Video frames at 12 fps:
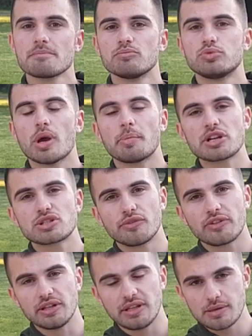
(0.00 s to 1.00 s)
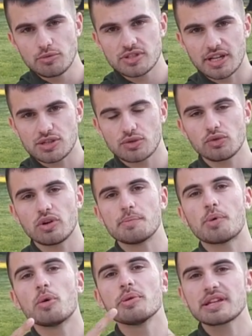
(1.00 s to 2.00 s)
puis après je te ferai une démonstration de la
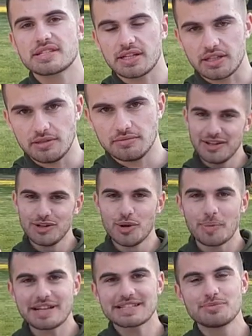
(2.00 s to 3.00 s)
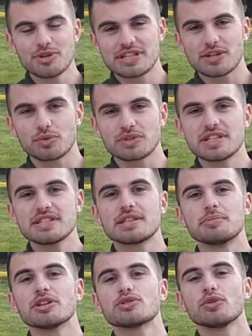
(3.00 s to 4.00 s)
première série. Le principe de cette routine,
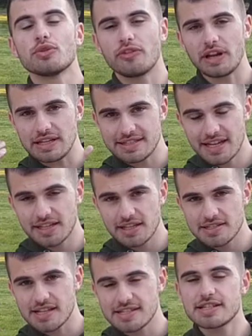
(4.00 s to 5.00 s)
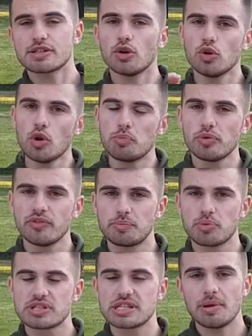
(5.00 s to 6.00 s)
c'est bien sûr de faire les 5 exercices le plus vite
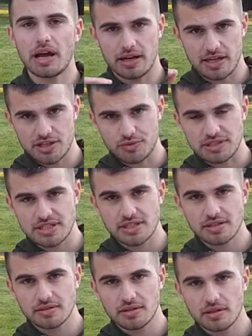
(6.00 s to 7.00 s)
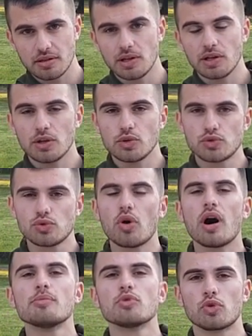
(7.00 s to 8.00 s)
possible à la suite. Tu
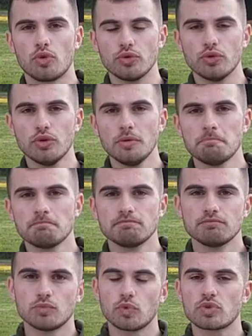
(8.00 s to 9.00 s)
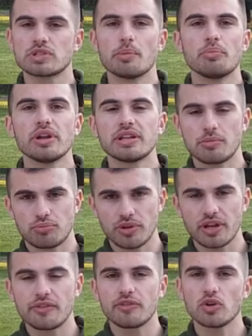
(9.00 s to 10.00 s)
auras mon chrono, donc ça peut être un point
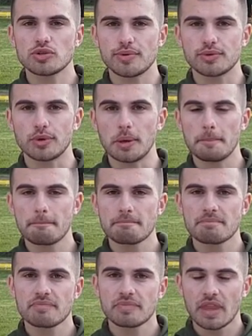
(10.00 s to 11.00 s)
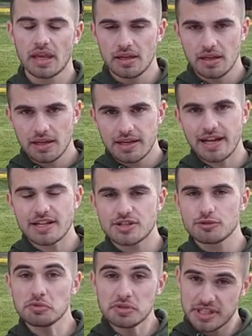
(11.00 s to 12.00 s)
de référence pour toi. Quels
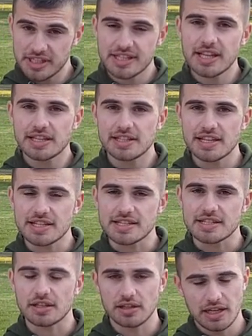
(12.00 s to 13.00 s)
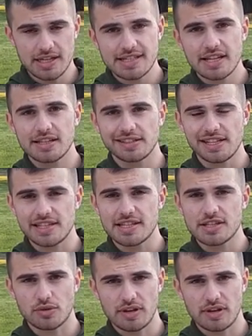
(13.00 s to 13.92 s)
sont ces 5 exercices Les 5 exercices sont